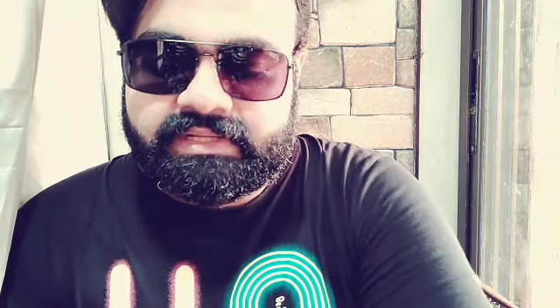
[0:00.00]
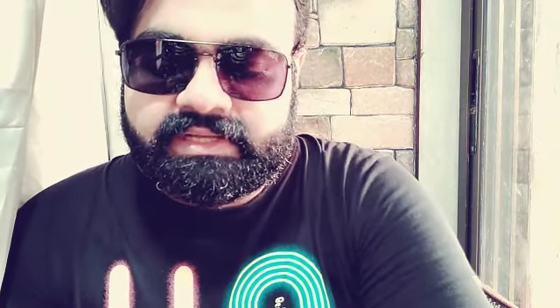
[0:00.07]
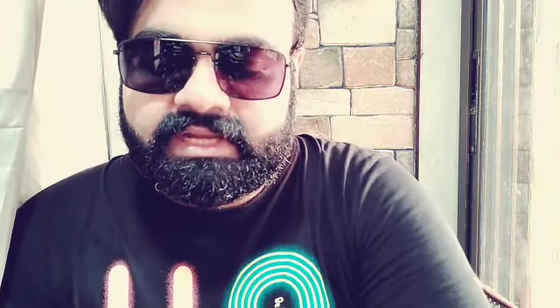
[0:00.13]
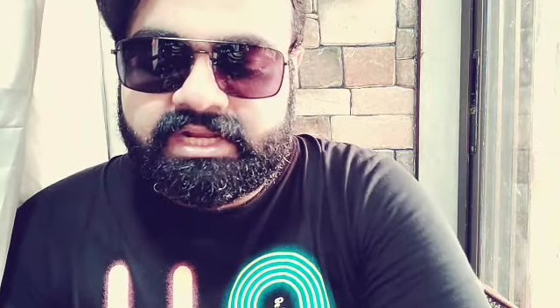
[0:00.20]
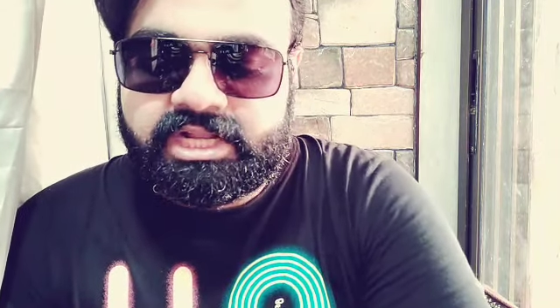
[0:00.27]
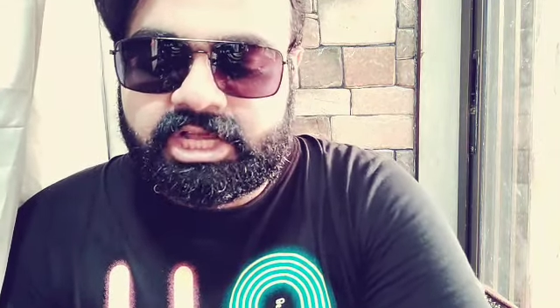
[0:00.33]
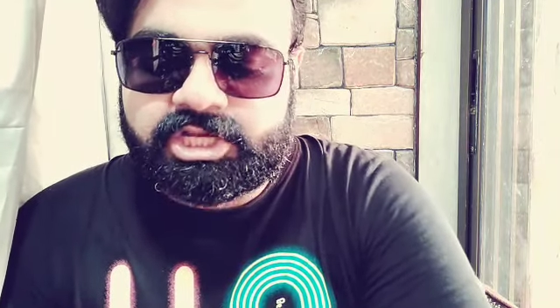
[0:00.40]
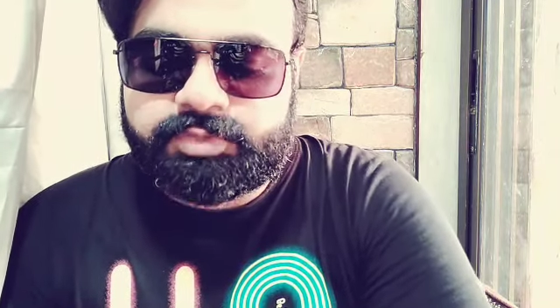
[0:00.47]
कि
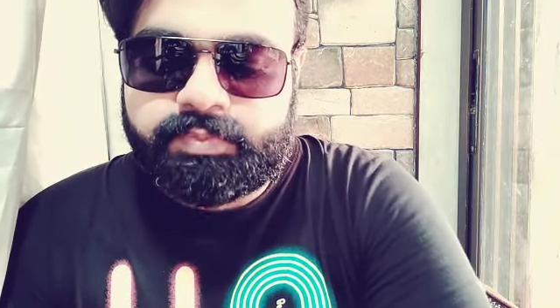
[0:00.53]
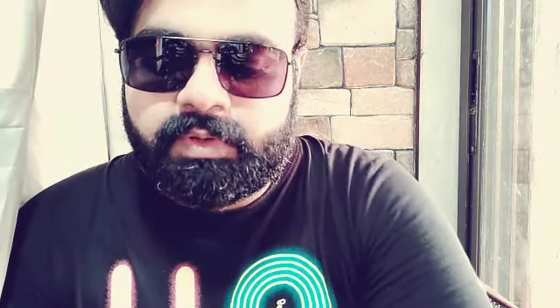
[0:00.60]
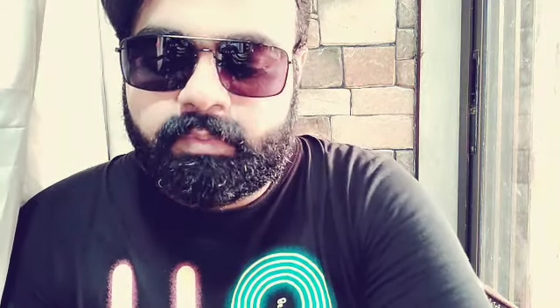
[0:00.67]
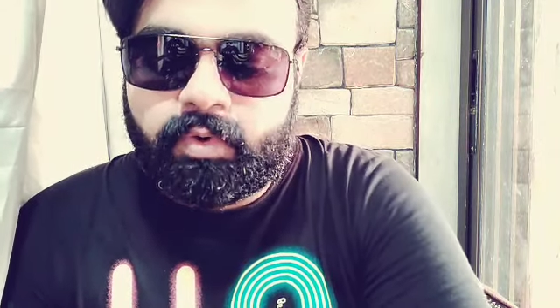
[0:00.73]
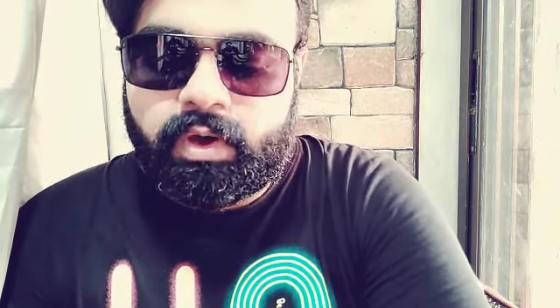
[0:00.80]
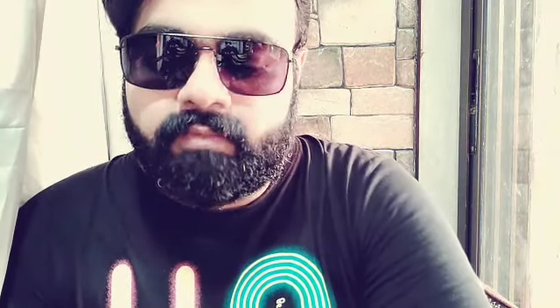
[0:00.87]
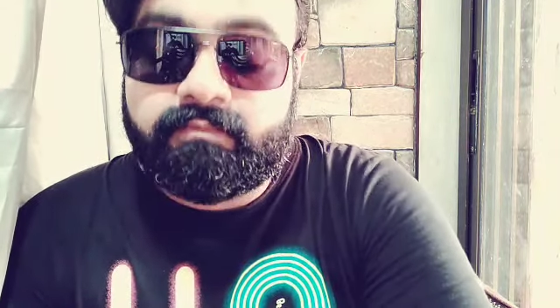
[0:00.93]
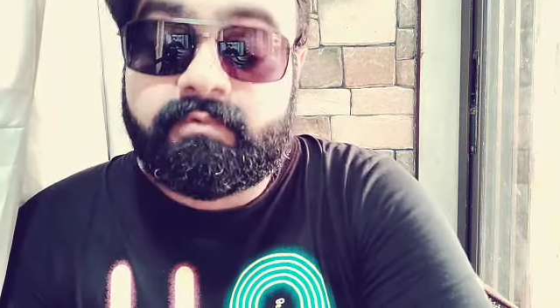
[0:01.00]
लक्ष्मी
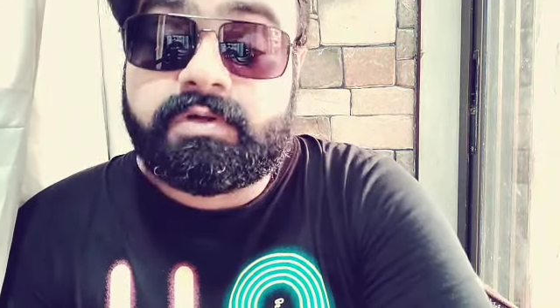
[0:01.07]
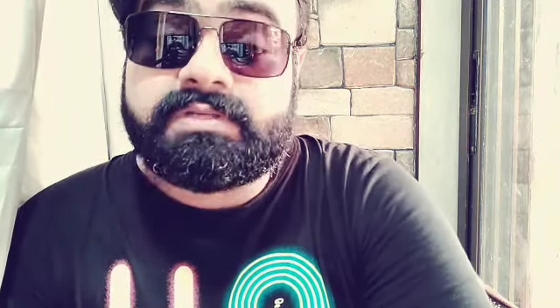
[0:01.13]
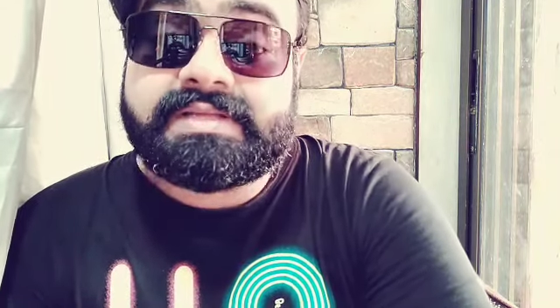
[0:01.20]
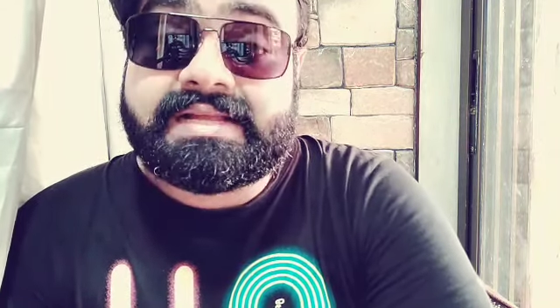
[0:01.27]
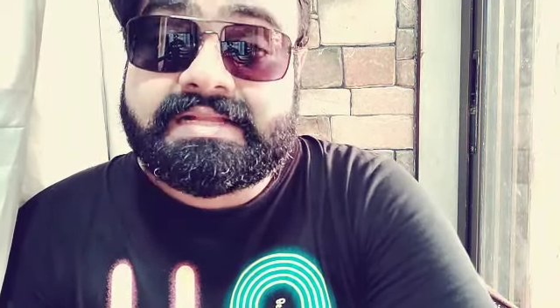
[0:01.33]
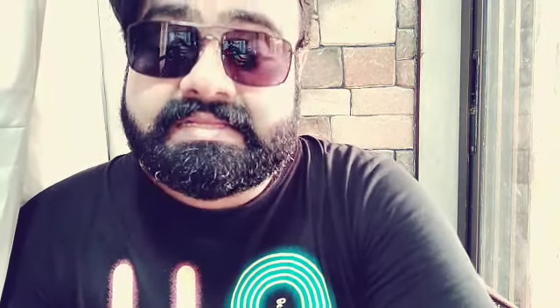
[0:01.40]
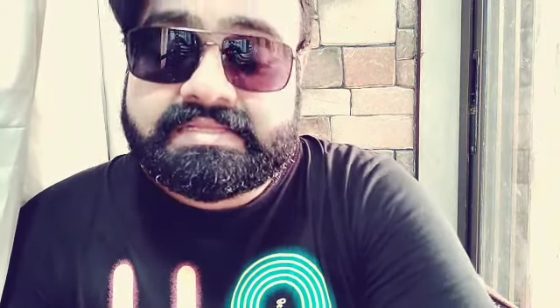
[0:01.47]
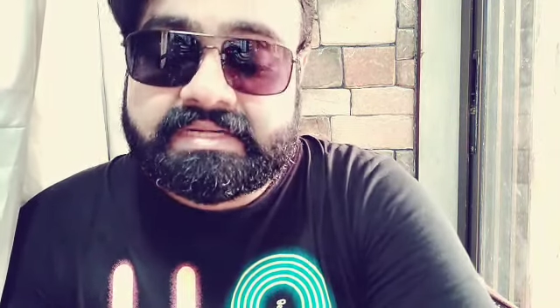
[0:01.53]
बॉम्ब वॉज
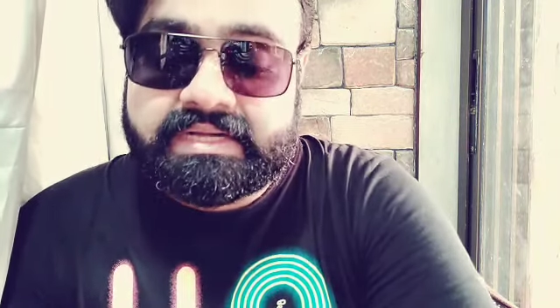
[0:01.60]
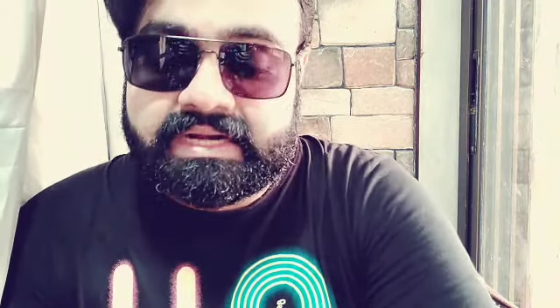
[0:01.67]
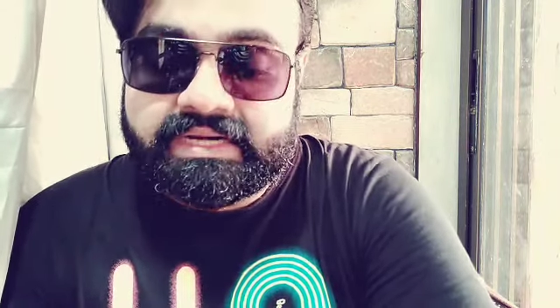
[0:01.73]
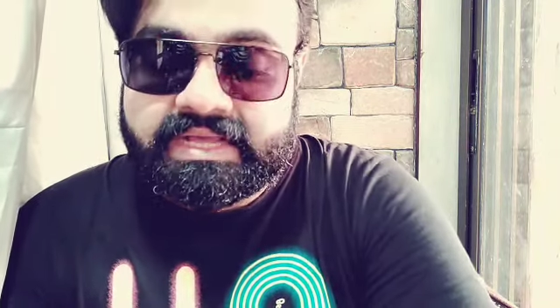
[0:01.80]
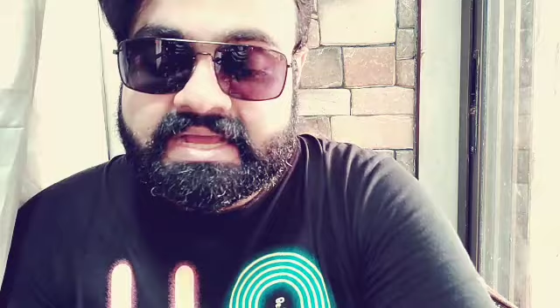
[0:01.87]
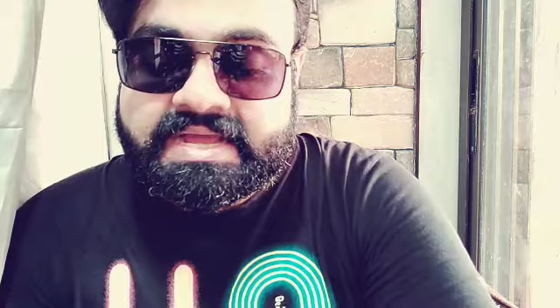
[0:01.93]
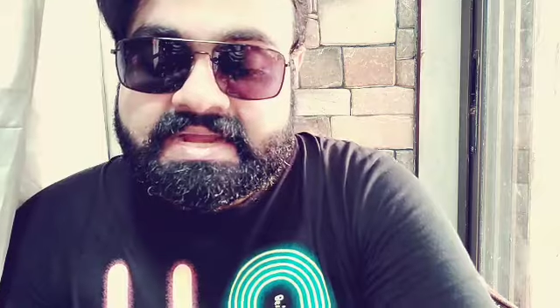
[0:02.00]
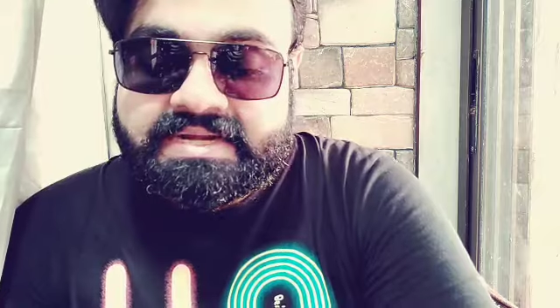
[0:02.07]
कंसिडर्ड